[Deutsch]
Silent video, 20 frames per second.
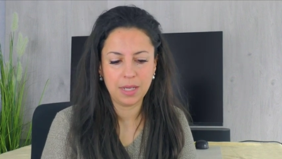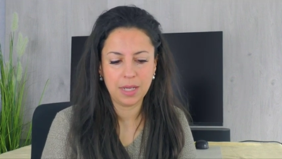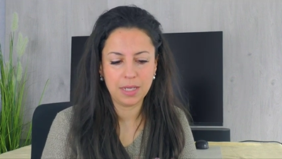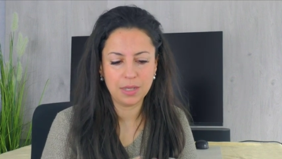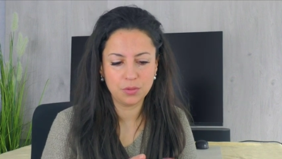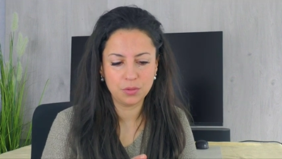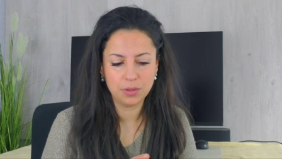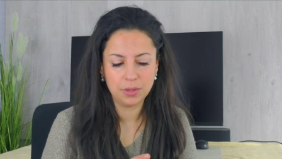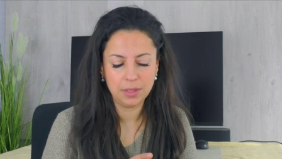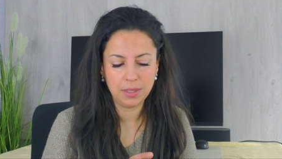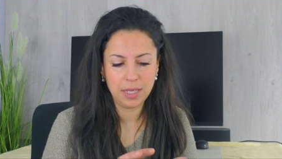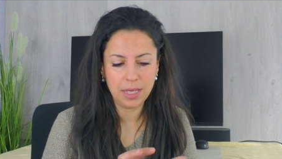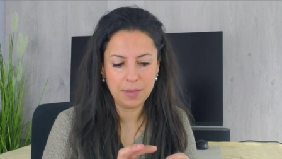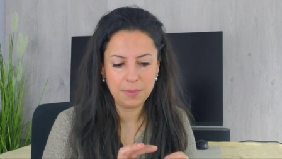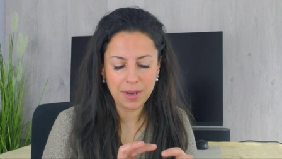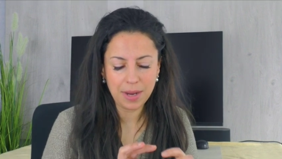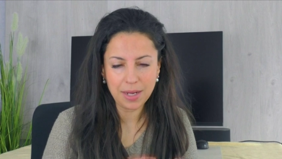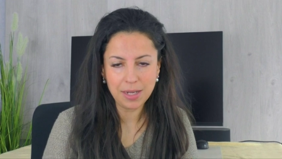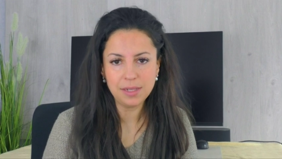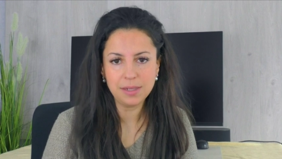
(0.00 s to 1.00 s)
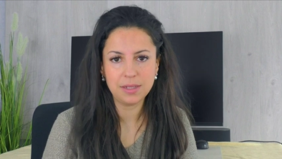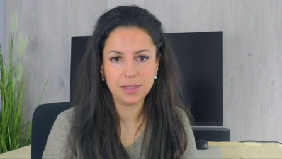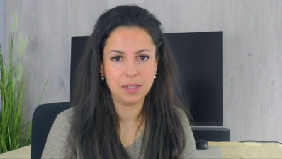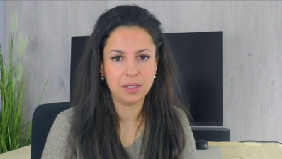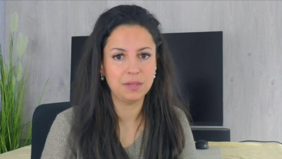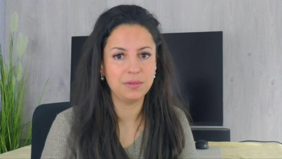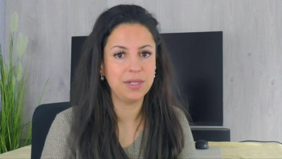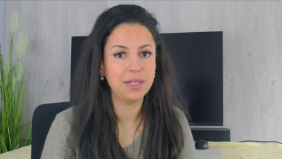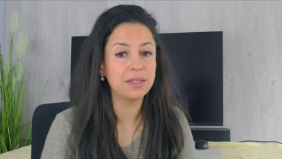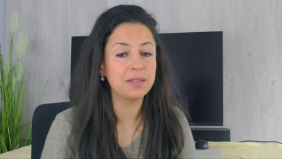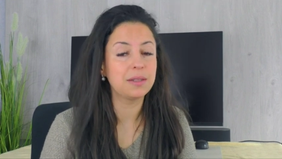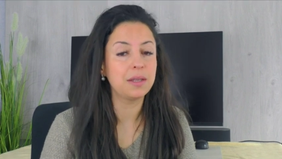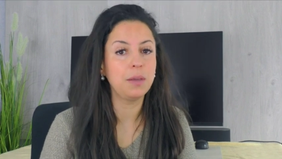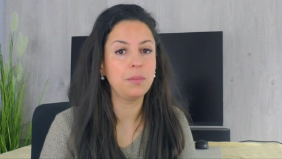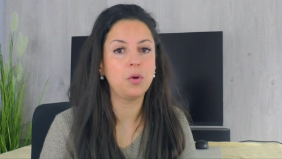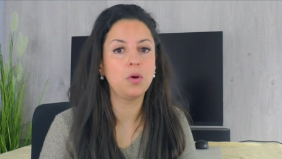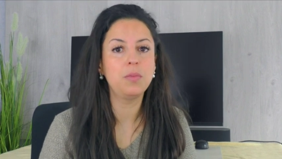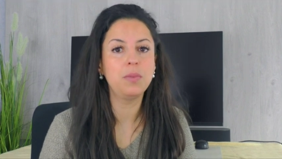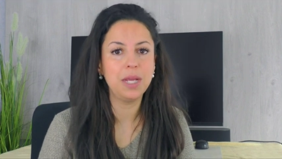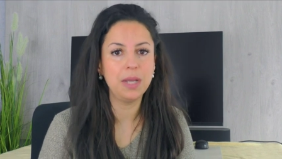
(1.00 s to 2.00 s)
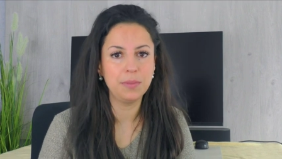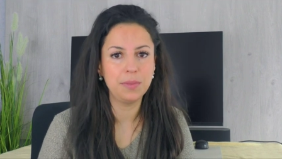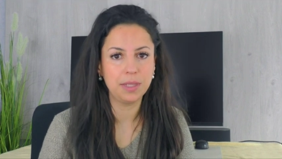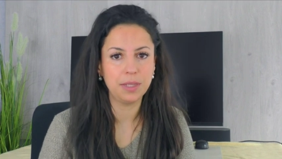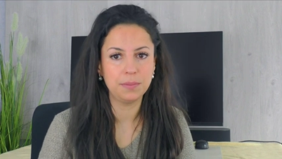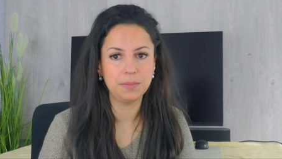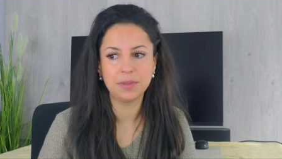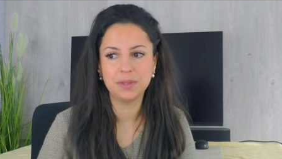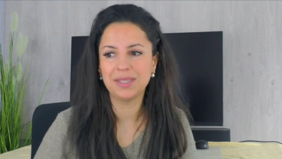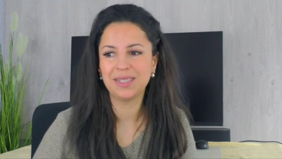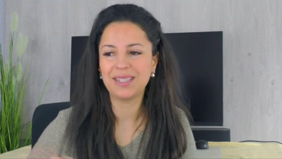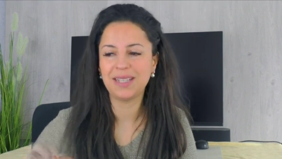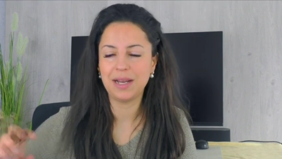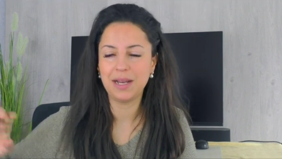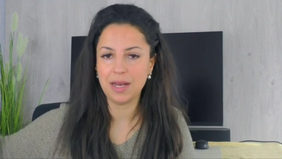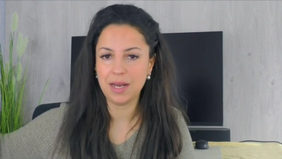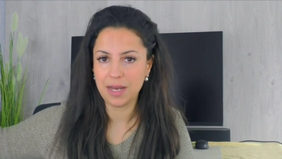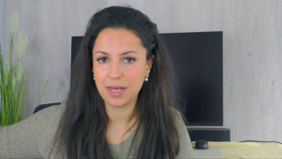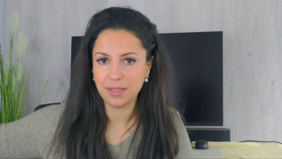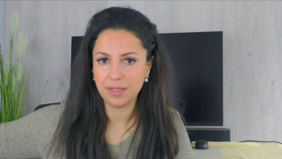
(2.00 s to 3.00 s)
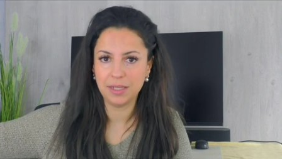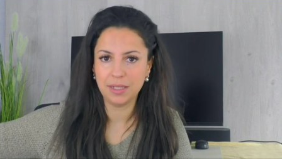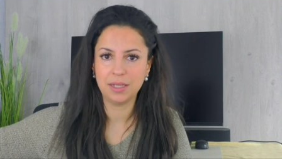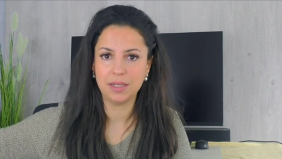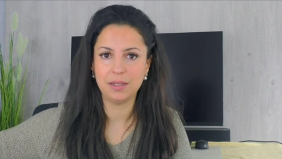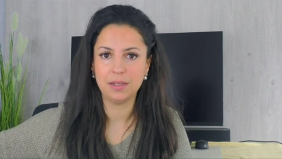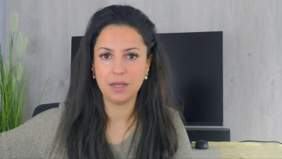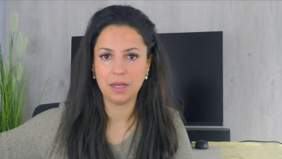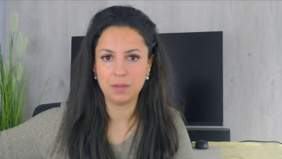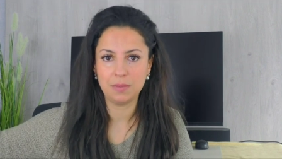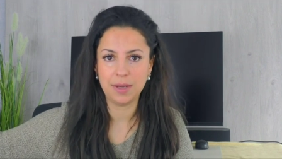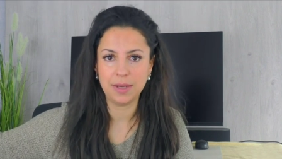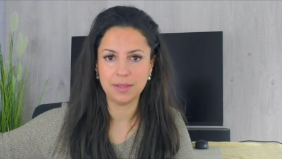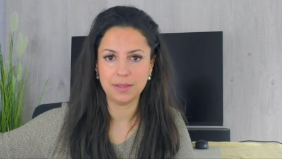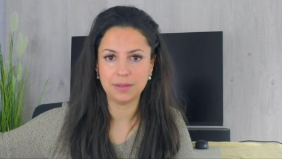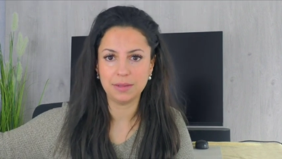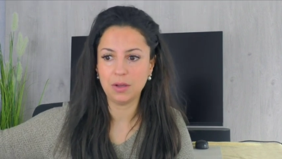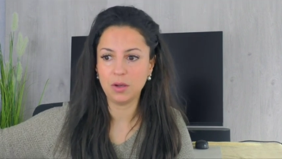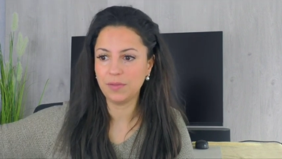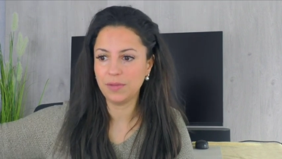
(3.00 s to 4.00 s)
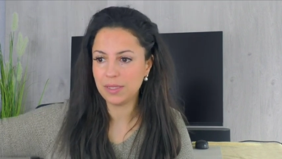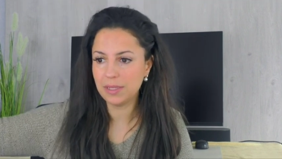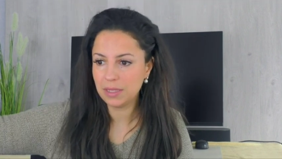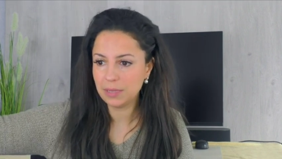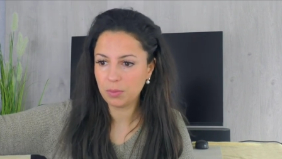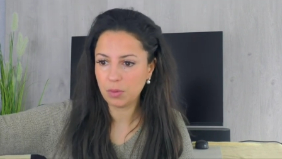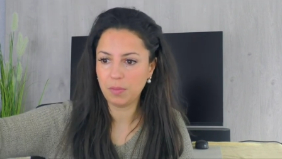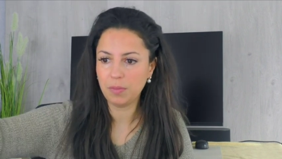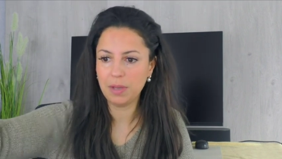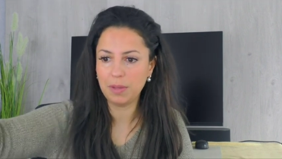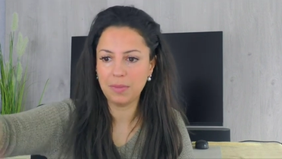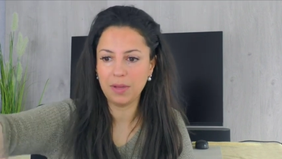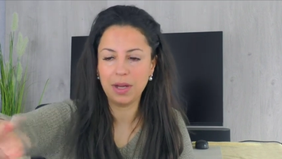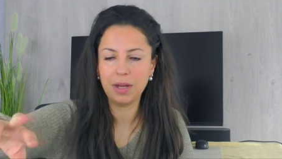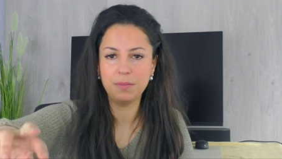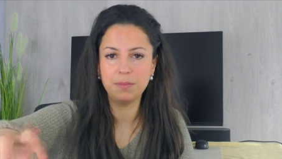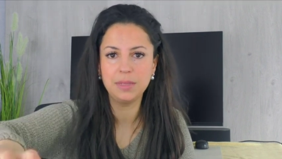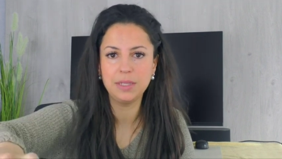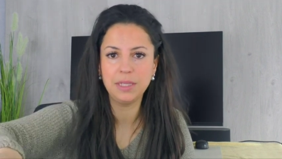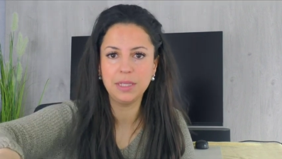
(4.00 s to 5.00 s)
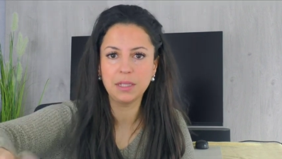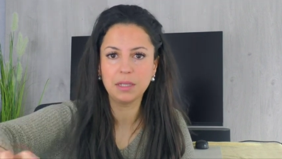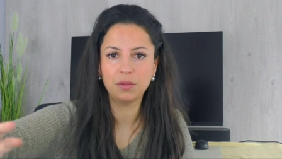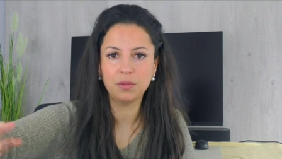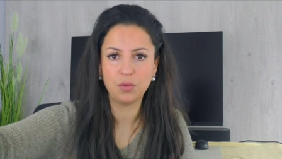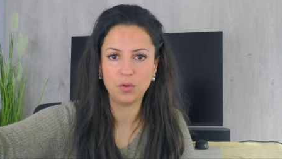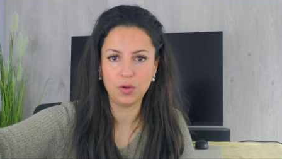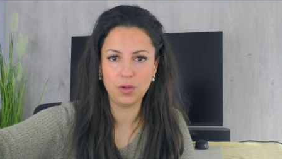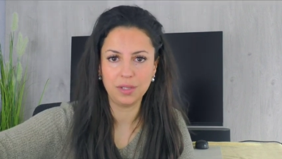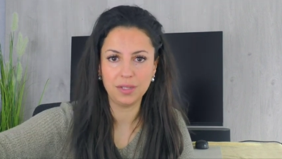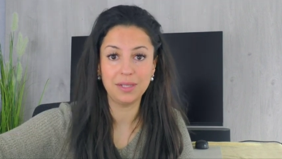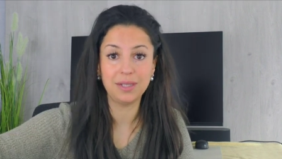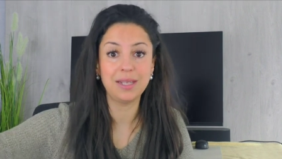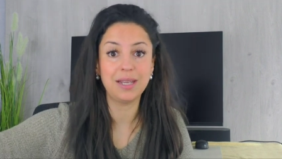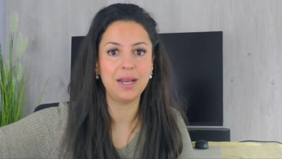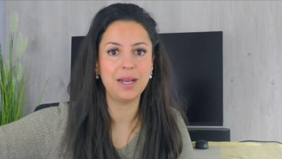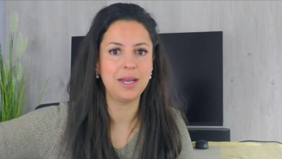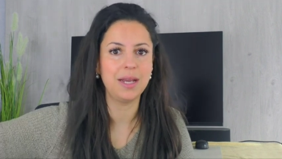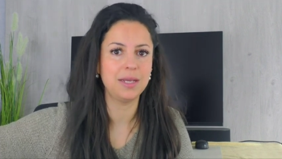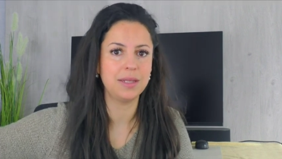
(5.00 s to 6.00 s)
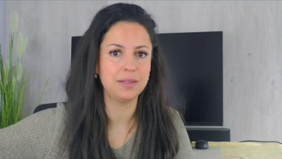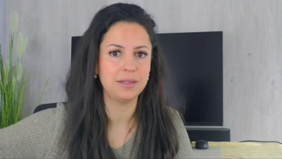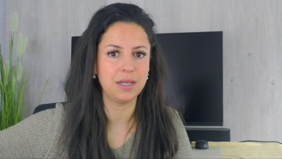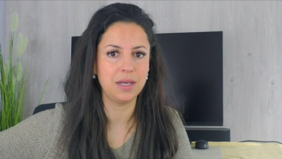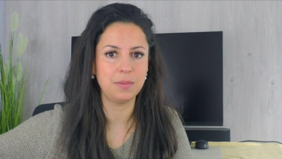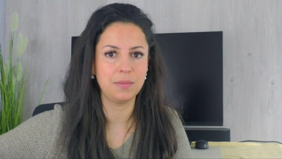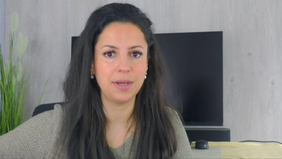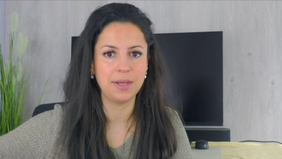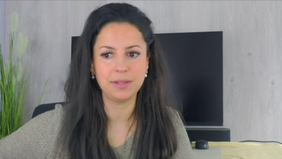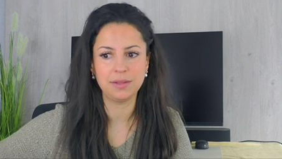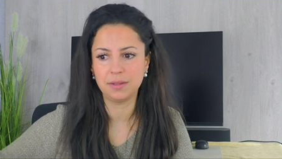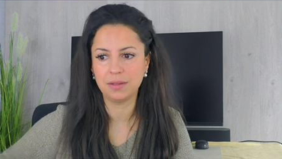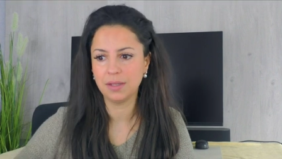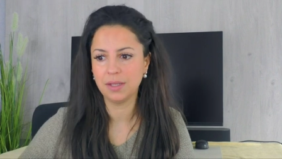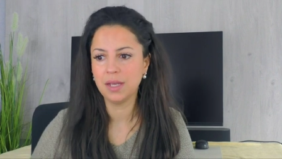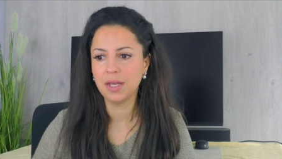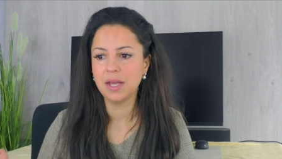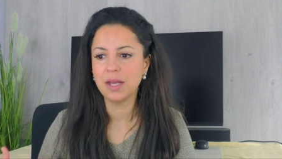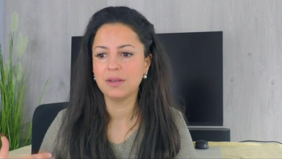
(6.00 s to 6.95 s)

also im Alltag, wenn es da Probleme gibt, da lernen die Kinder am meisten. Auch wenn sie Probleme haben mit ihren Freunden, da lernen sie am meisten.